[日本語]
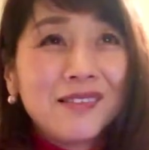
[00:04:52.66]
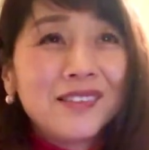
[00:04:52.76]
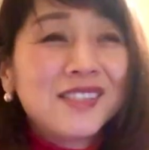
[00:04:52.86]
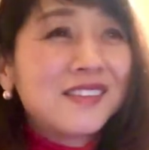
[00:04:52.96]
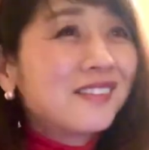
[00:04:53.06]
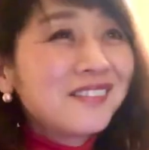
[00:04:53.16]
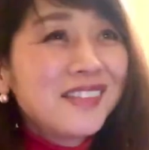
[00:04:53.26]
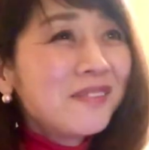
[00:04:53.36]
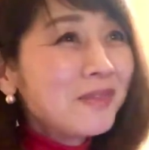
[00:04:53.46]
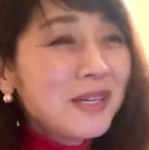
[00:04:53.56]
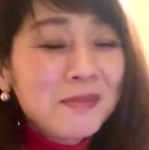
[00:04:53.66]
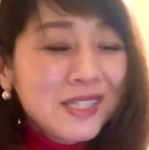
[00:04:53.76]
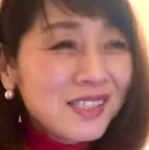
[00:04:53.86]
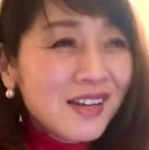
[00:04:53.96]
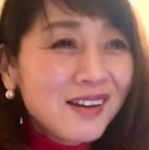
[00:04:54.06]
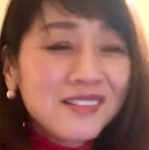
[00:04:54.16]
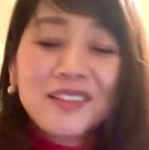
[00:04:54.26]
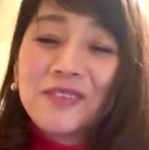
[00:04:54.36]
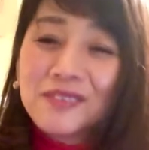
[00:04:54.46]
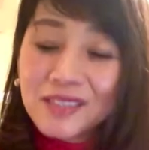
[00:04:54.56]
近くで見れましたっ
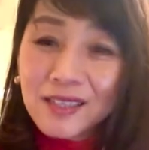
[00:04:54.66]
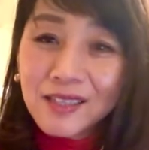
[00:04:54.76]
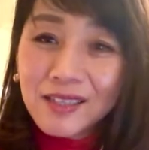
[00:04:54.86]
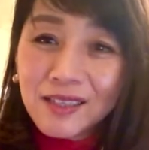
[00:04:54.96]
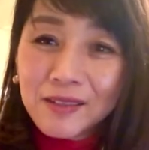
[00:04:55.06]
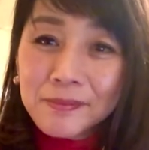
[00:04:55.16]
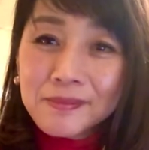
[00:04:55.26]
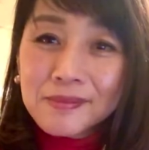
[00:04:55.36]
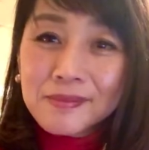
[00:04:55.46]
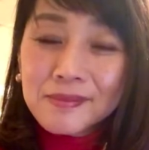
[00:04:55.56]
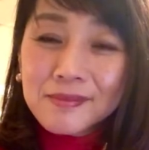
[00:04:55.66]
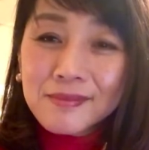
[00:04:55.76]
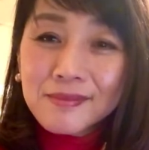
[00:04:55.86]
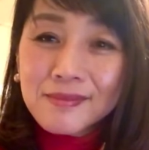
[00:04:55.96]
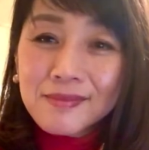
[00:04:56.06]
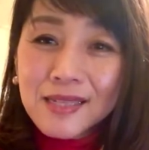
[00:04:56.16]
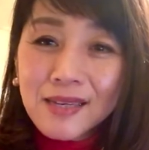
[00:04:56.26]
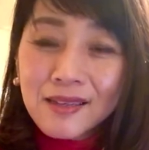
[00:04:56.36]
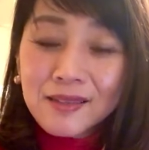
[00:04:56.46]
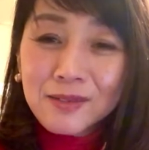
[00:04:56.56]
ていうね
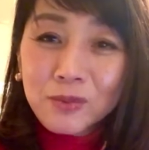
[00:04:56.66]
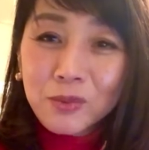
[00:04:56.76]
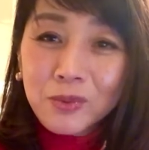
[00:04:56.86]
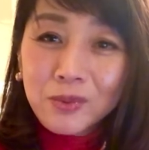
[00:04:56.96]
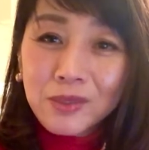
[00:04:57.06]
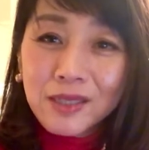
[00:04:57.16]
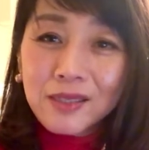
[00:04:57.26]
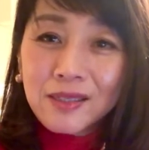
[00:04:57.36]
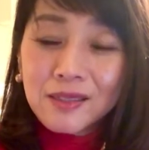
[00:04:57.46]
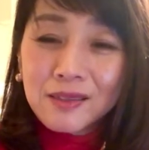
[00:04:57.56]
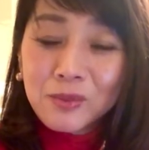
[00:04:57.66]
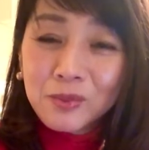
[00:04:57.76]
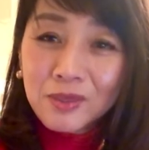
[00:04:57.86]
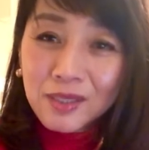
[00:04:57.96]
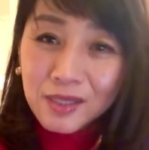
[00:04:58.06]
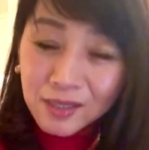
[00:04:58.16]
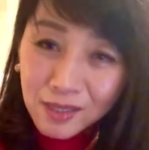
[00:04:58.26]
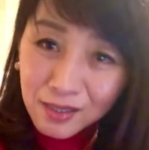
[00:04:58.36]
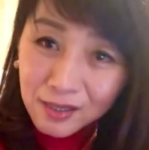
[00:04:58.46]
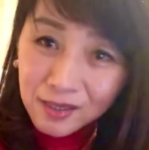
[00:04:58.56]
すごいそんな機
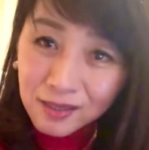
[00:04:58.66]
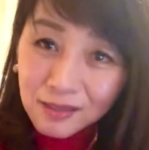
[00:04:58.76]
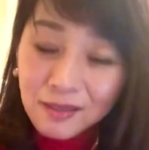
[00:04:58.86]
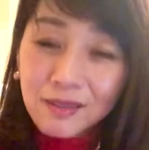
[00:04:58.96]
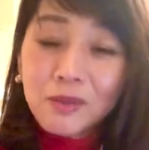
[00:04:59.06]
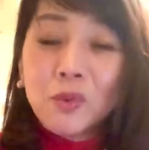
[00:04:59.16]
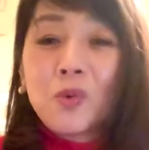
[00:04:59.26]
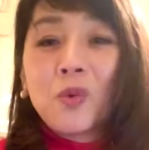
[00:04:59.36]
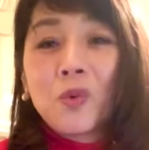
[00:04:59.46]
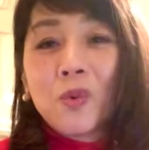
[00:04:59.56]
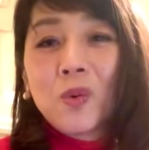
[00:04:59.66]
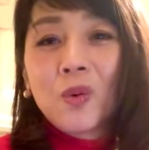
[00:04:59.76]
会を